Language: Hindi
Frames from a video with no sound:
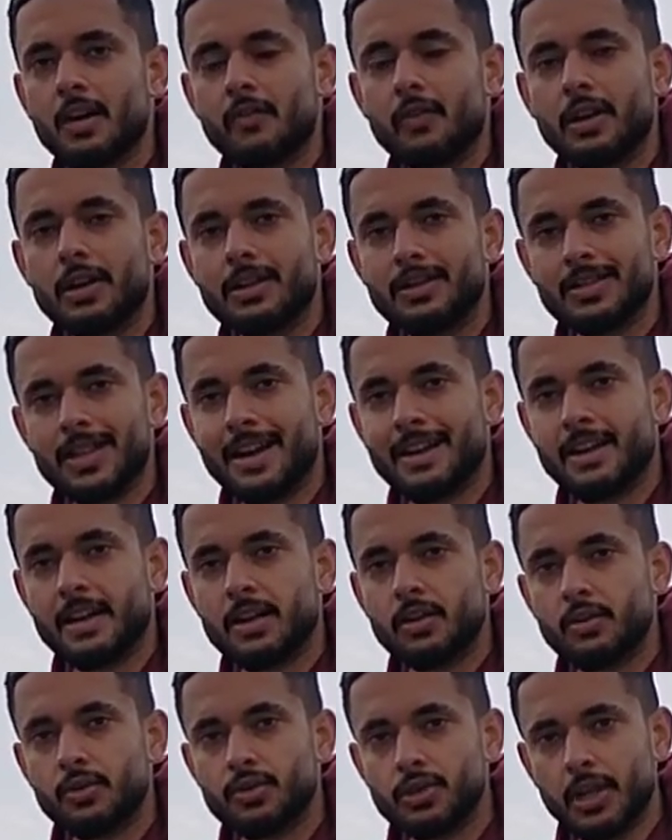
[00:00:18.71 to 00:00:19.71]
वी
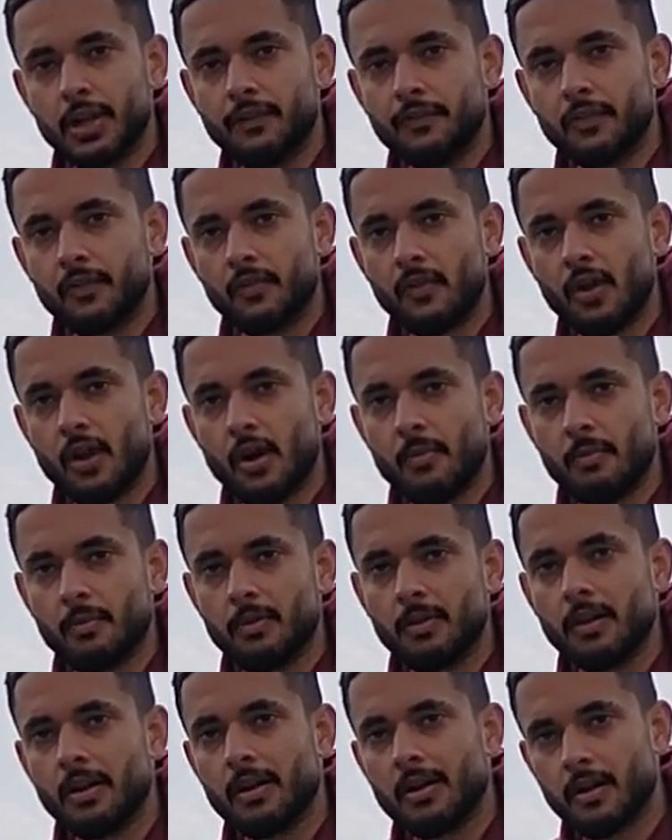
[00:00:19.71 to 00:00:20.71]
डिसाइडेड टू शिफ्ट फ्रॉम
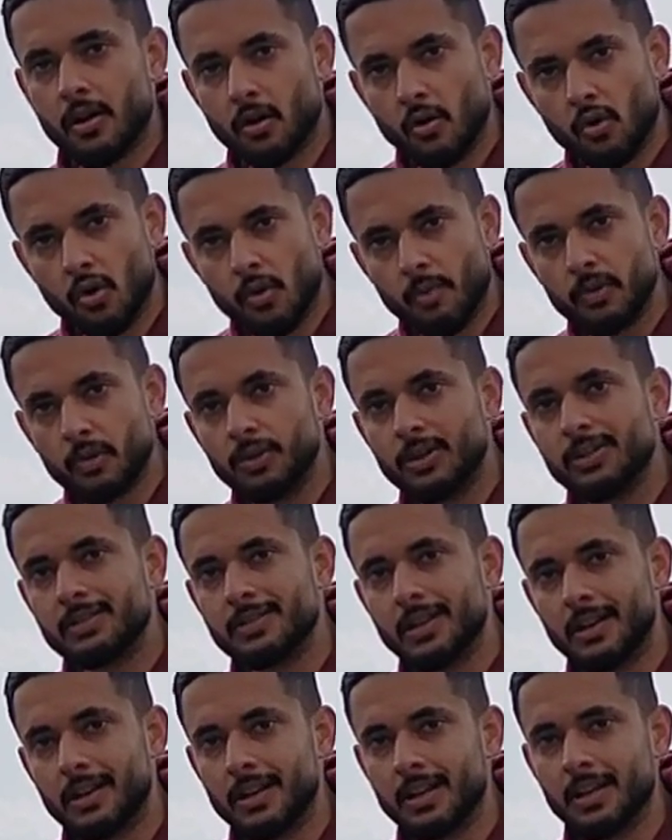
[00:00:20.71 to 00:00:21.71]
अर होम टू
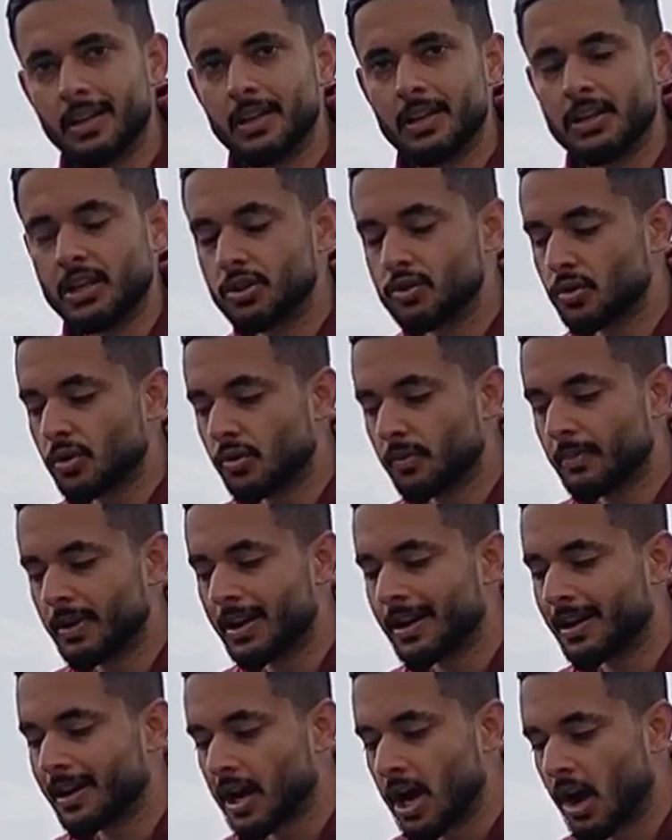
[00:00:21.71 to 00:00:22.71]
दिटी ये जो
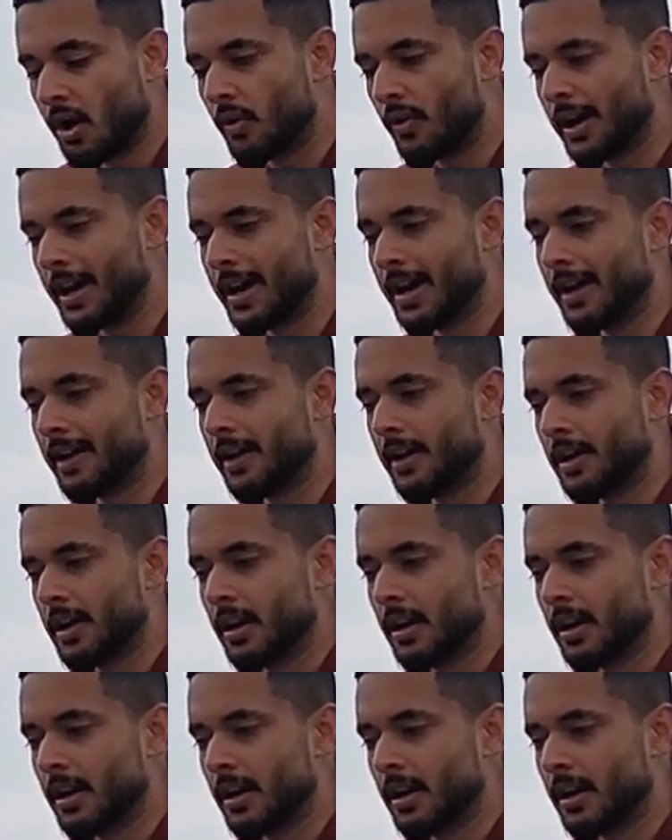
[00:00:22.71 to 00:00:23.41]
मेरा गांव है